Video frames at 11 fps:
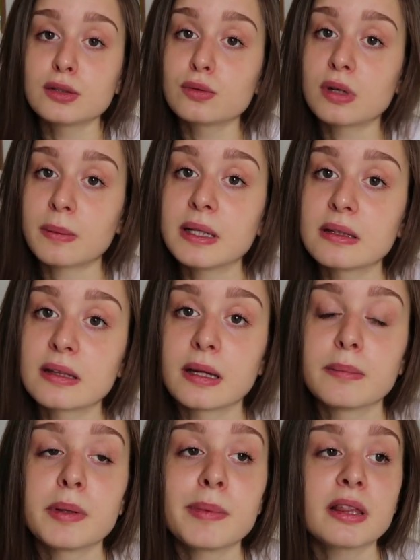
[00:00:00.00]

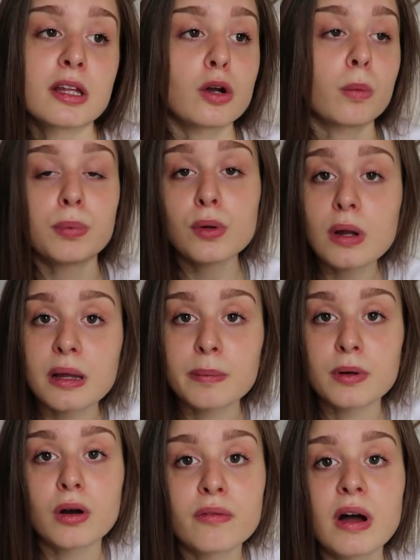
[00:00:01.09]
sicuramente, mi metterò più alla
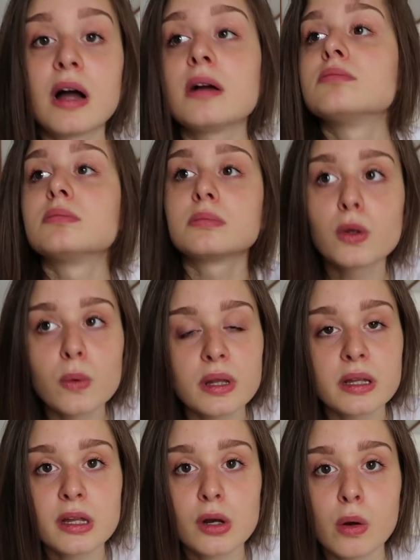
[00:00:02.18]
prova
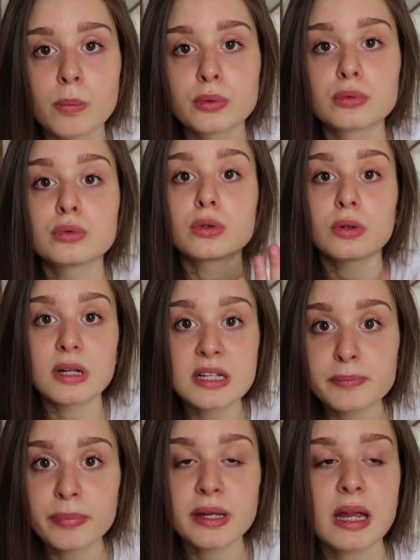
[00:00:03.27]
guadagnerò appunto
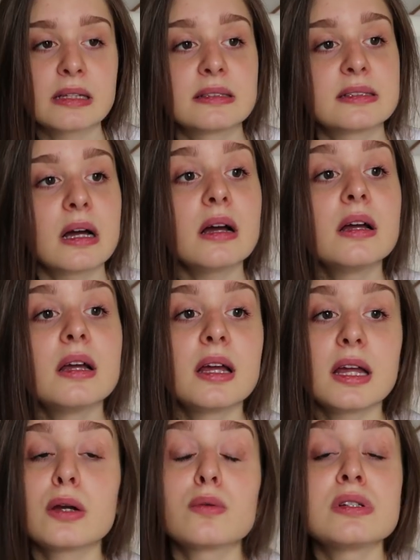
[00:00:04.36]
esperienza
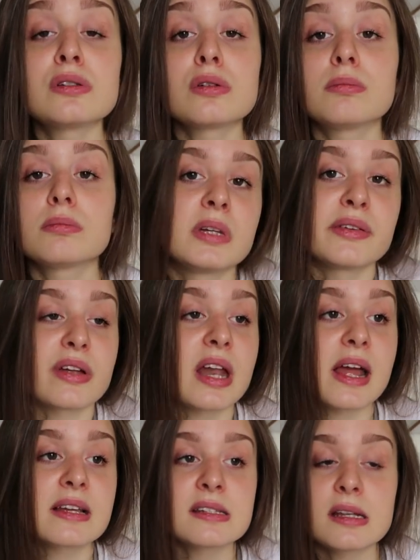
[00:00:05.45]
e questo mi
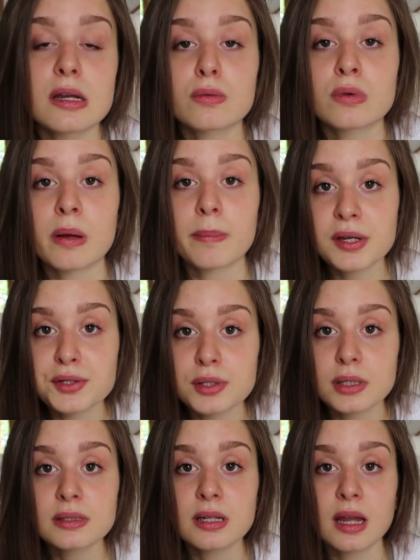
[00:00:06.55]
farà essere una
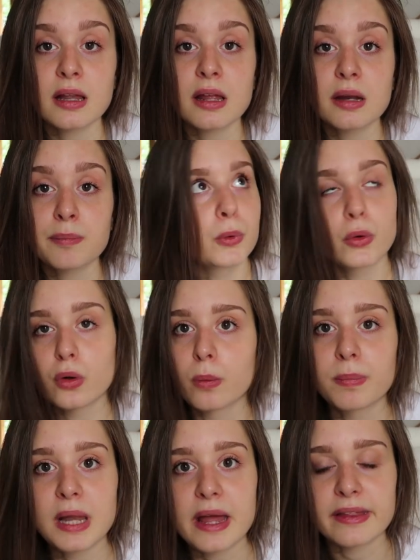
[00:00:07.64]
personal trainer più
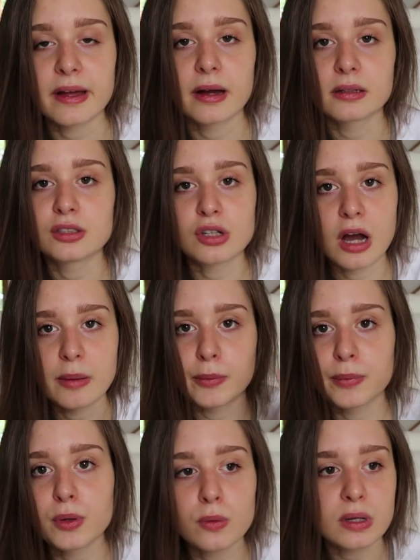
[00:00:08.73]
completa diciamo
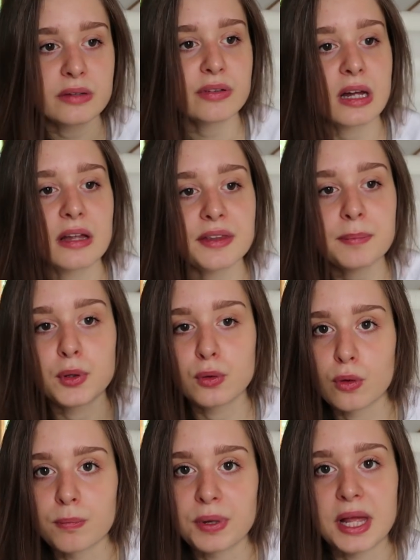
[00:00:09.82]
più qualificata e più
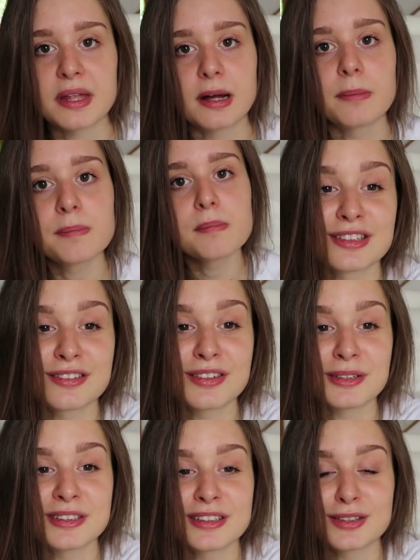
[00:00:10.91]
completa sono
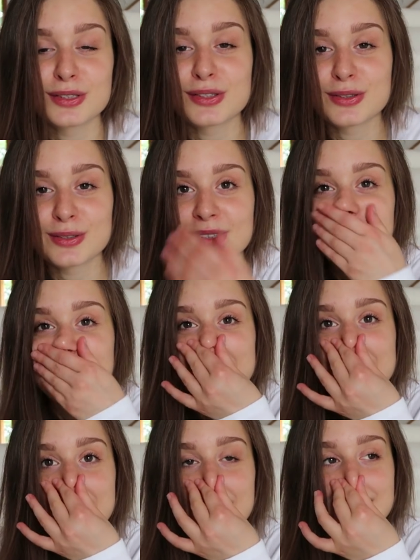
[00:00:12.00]
veramente così
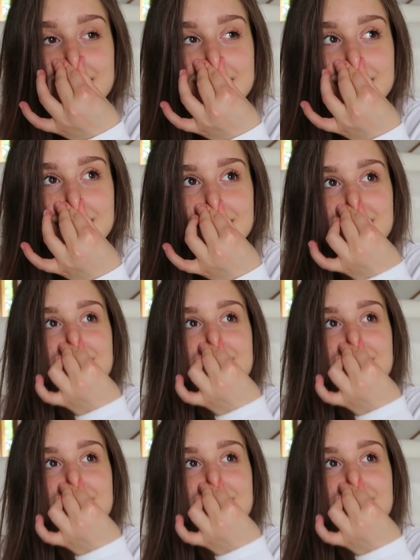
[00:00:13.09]
contenta